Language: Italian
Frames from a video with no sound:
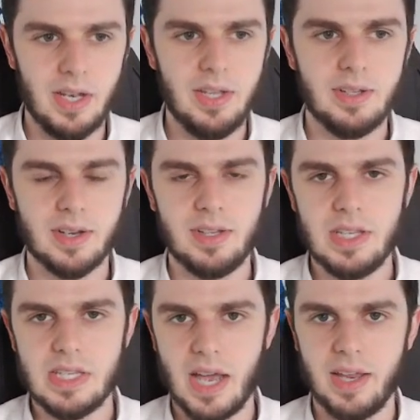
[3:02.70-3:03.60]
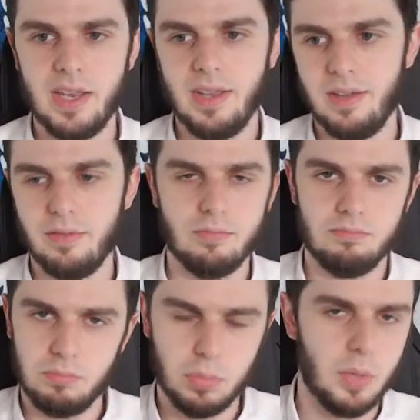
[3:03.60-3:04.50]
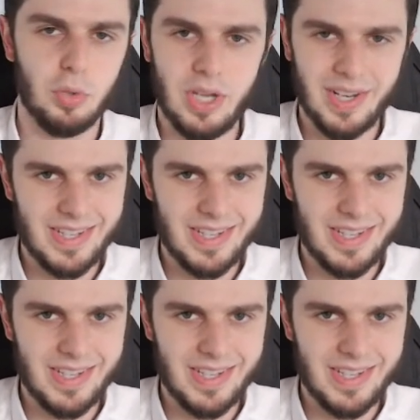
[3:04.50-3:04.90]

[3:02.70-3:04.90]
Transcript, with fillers: dell'Inter di Inzaghi, e potremmo dire